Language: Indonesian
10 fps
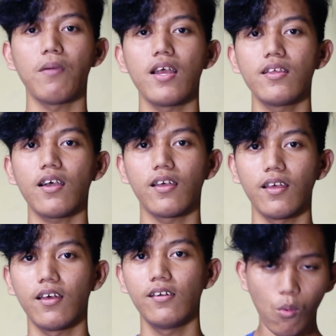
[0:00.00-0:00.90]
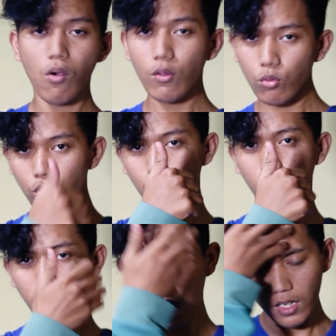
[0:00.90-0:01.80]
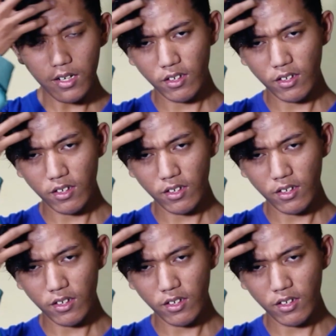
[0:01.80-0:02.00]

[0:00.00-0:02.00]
banyak ya oke untuk tutorial kali